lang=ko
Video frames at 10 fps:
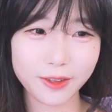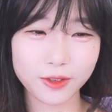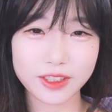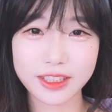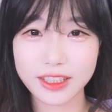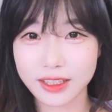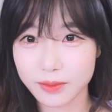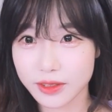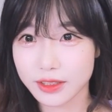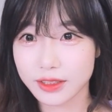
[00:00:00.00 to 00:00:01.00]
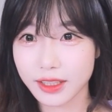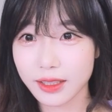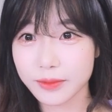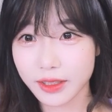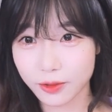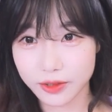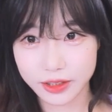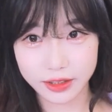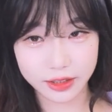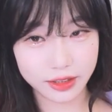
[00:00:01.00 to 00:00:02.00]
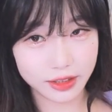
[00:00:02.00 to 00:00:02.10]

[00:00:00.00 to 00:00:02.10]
이러고 클릭하면은 게임을 하고 있는